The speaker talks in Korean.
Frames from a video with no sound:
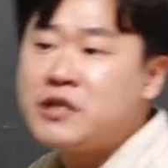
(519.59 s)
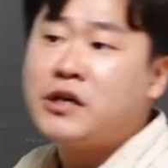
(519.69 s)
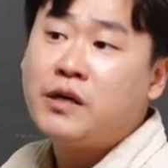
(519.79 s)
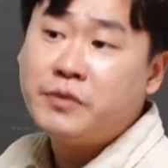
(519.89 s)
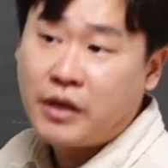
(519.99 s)

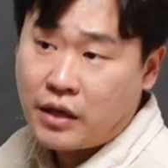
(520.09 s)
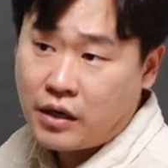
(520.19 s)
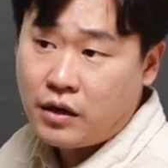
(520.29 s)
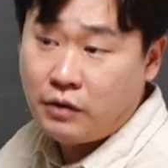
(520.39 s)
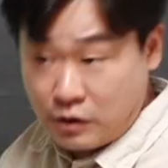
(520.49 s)
시작합니다.
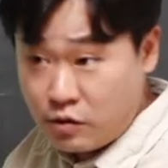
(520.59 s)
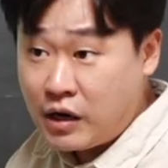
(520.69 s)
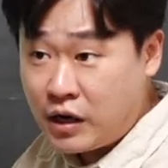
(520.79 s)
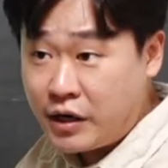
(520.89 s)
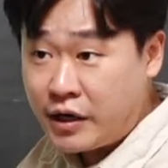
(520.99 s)
왕권
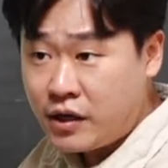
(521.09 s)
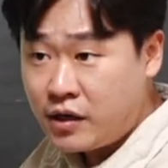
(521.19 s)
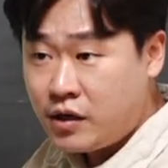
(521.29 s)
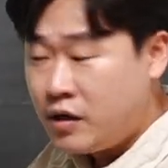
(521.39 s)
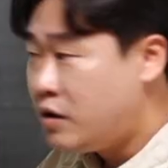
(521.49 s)
강화에.
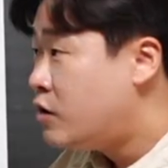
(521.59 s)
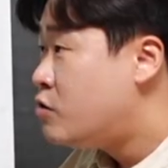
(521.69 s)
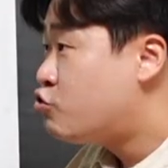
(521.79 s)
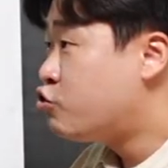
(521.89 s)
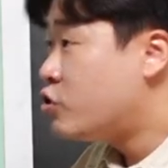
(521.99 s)

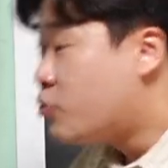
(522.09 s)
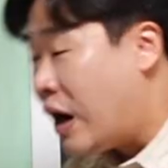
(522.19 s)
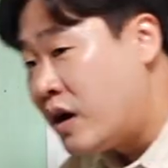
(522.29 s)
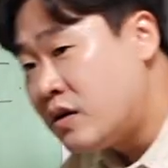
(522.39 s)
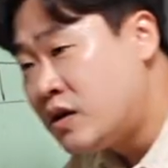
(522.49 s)
주로 이제
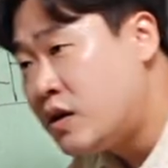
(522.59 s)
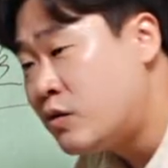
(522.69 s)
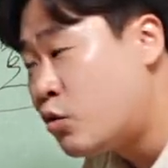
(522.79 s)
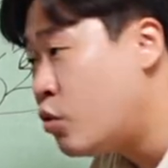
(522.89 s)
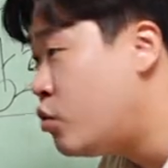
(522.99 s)

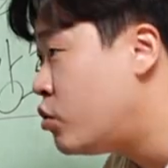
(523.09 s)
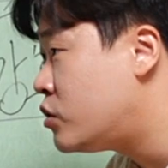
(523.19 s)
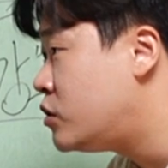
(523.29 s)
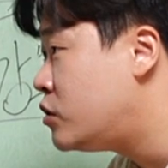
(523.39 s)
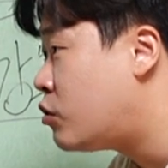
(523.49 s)

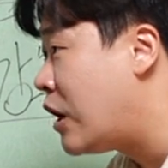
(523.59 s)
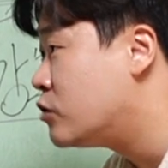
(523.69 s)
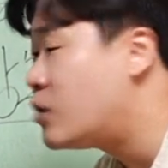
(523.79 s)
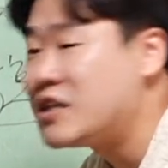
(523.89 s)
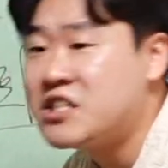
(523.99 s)

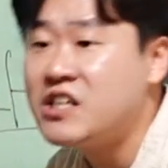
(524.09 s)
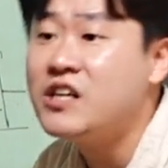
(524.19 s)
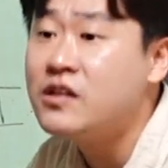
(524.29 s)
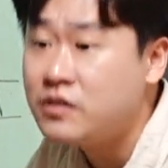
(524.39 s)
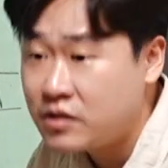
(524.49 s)
광종 한
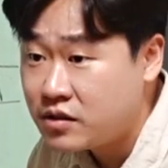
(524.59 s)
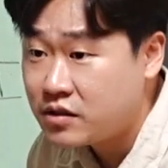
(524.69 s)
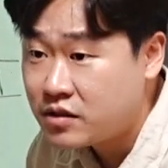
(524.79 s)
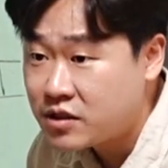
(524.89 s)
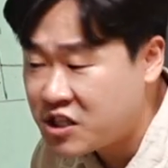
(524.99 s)

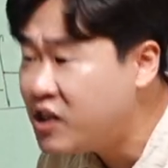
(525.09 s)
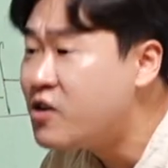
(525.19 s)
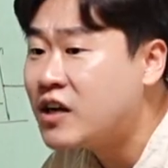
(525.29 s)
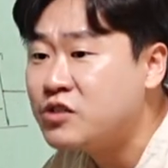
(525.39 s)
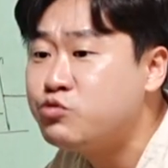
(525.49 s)

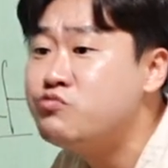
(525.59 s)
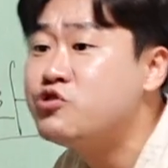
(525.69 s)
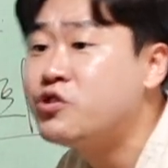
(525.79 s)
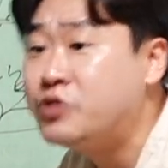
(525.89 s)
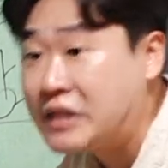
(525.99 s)
7년까지는
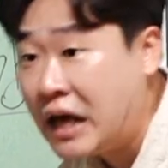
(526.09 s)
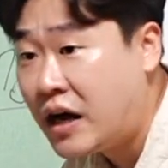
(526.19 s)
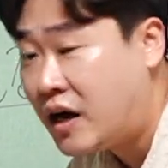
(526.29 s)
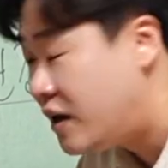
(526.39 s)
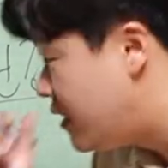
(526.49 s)
숨죽이고 있다가